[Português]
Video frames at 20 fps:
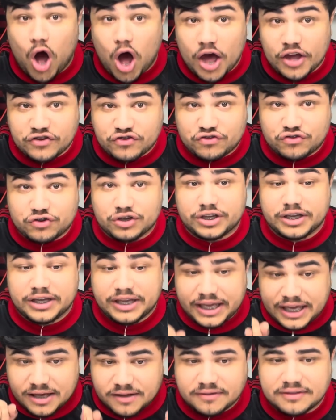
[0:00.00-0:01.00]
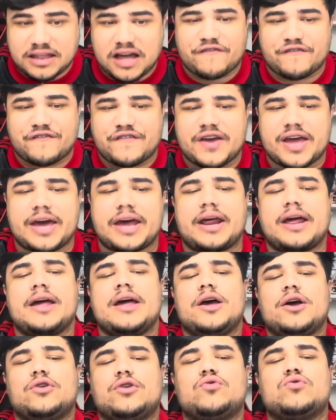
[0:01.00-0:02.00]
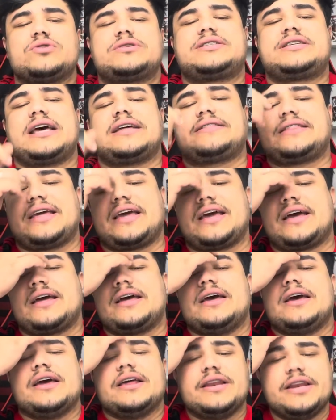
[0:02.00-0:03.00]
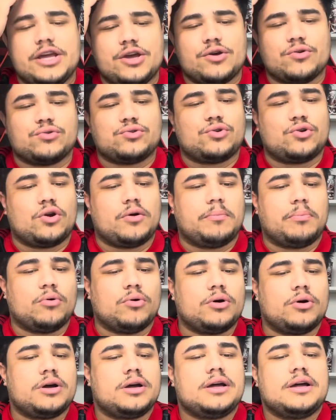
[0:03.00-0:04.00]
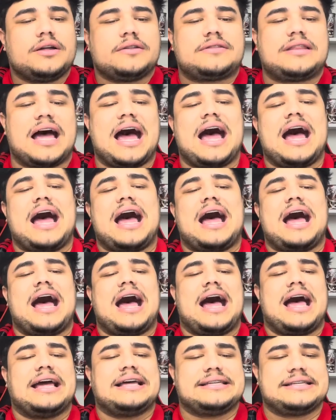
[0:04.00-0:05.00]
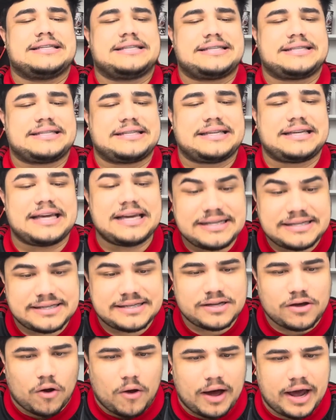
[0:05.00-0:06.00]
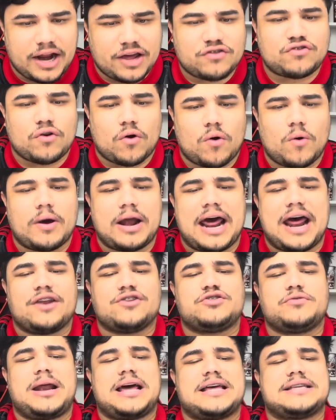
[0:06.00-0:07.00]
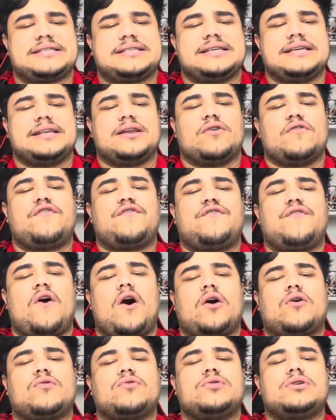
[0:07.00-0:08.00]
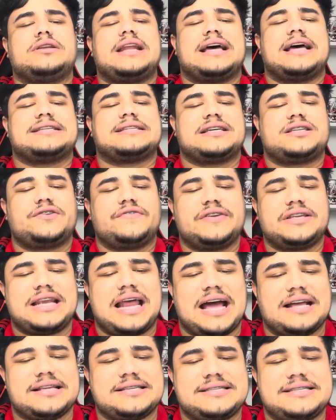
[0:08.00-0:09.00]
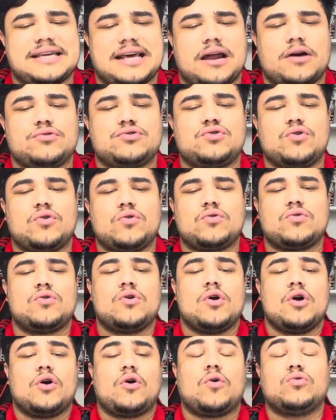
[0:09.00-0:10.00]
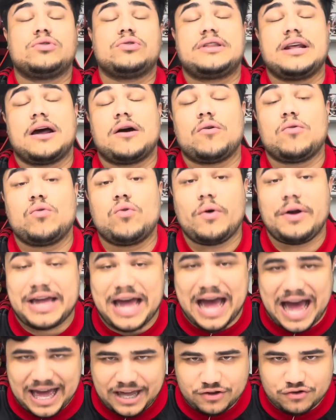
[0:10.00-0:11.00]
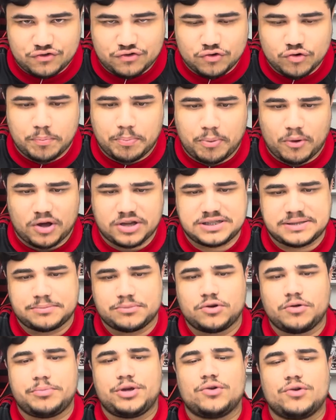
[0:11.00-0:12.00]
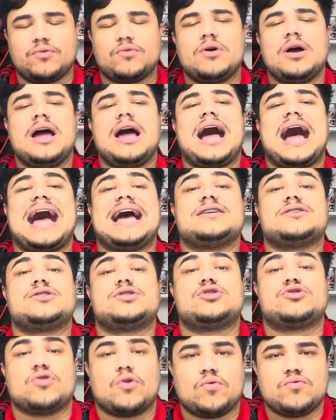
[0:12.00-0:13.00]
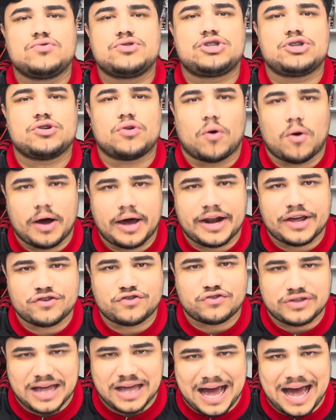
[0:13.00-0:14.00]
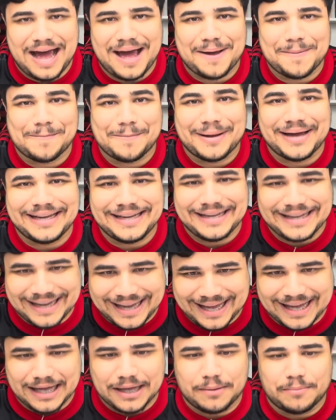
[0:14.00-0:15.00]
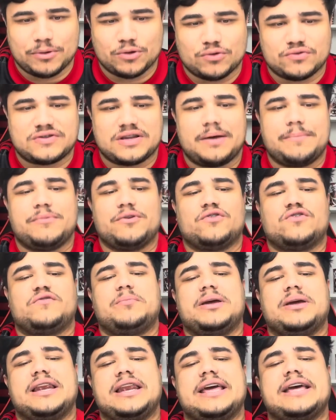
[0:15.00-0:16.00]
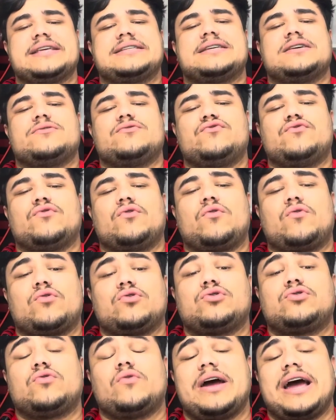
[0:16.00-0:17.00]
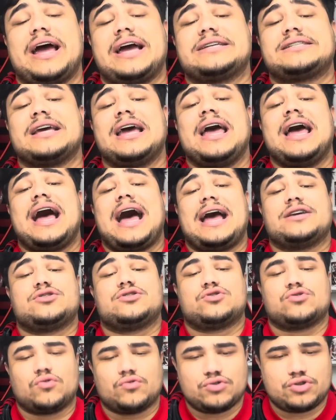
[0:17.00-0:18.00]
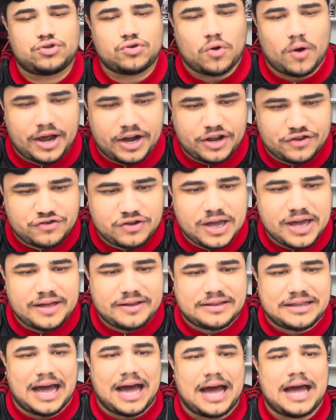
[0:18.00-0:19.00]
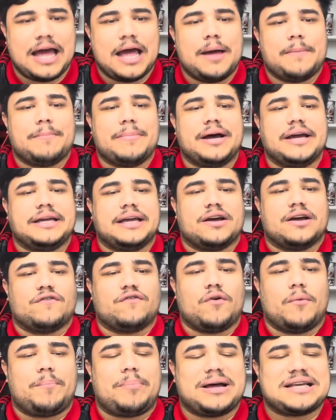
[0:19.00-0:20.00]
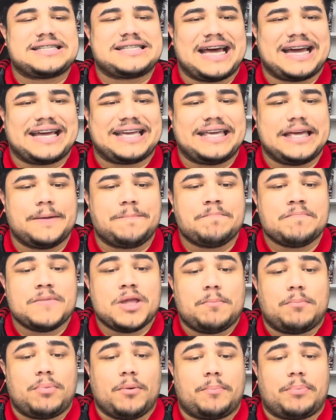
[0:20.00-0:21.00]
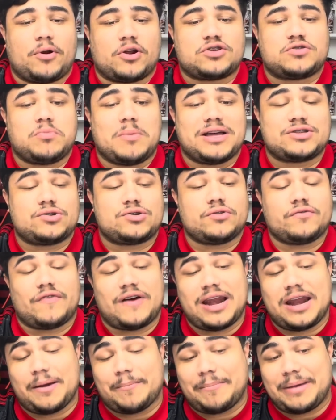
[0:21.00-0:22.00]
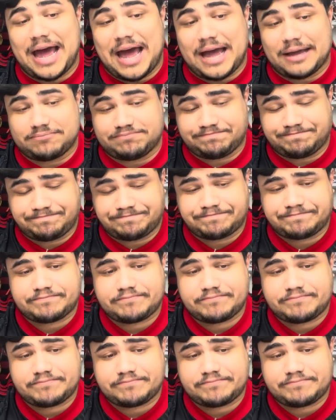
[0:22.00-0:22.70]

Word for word: hoje, quinta-feira, no CT Ninho do Urubu, tá? Às 15 horas, horário de Brasília. O foco das atividades será o jogo contra o Goiás no próximo domingo, às 11 horas da manhã, meus amigos. Beleza? No jogo contra o Goiás, às 11 horas da manhã. Vamos passar aqui pro próximo assunto. Vai lembrar